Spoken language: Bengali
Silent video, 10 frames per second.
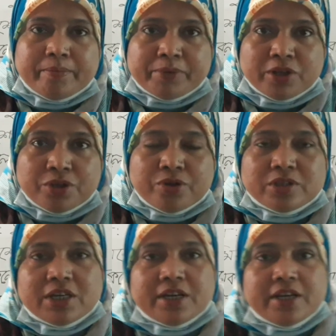তৃতীয়
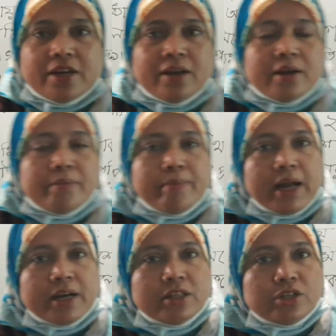শ্রেণীর
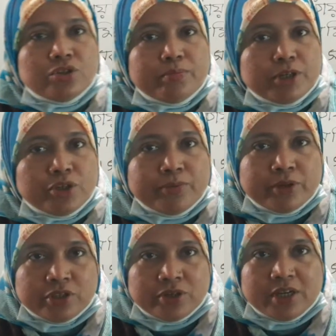বাংলাদেশ ও
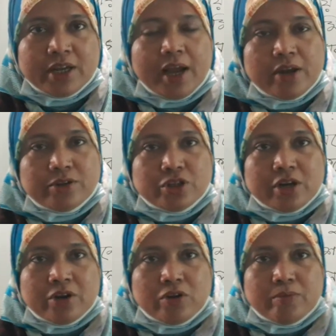বিশ্বপরিচয় নিয়ে
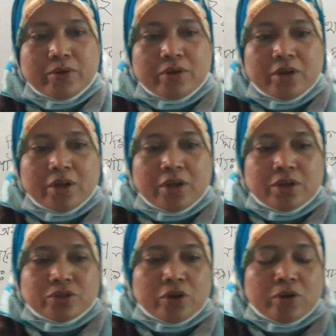আলোচনা করব
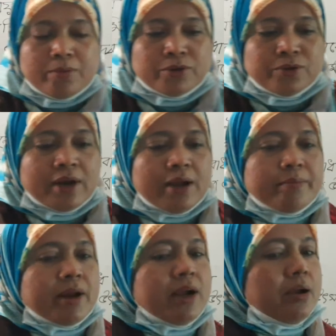চলো বন্ধুরা আমরা